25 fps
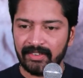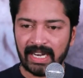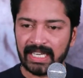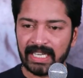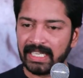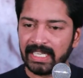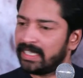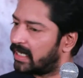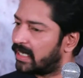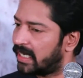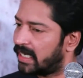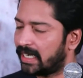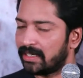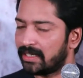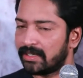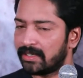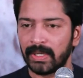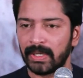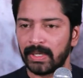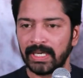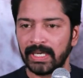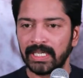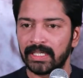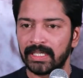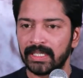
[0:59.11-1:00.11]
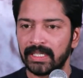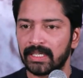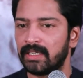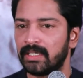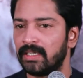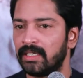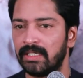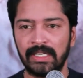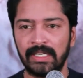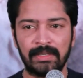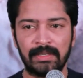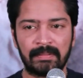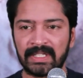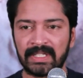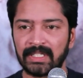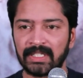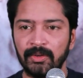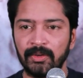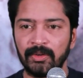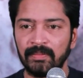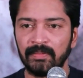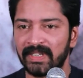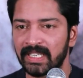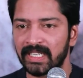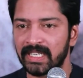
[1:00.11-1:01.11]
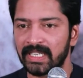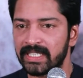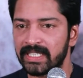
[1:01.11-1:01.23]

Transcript: ఐ డింట్ డూ ఎనీథింగ్ అంటే నేను పెద్ద హోంవర్క్లు